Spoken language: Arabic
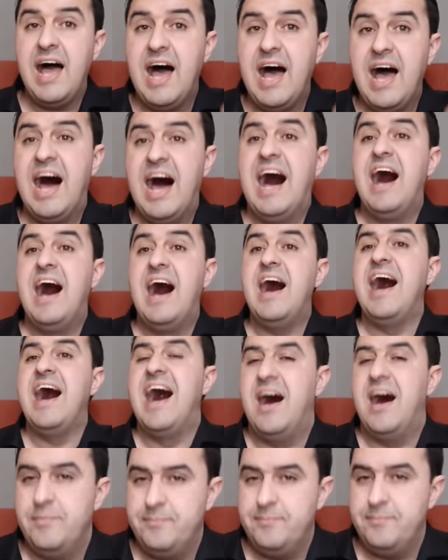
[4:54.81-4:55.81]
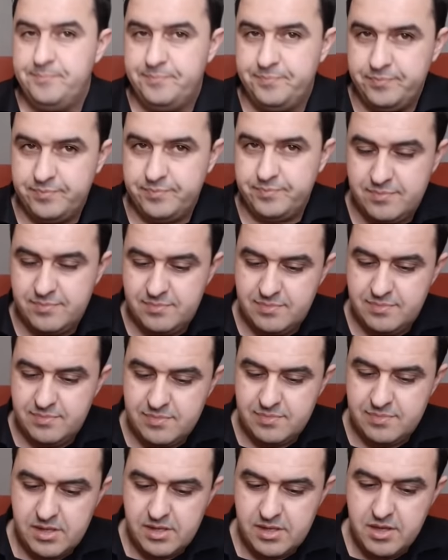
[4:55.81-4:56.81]
ها ا
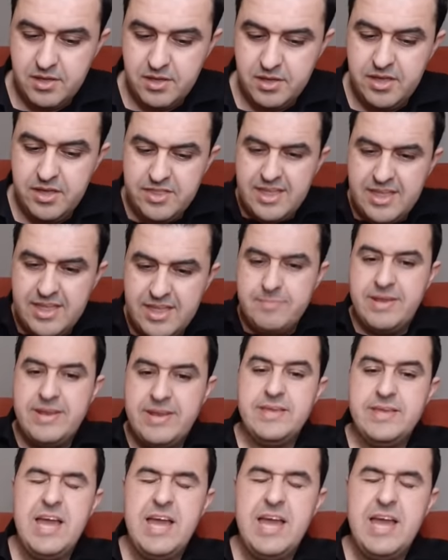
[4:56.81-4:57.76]
اذا منايا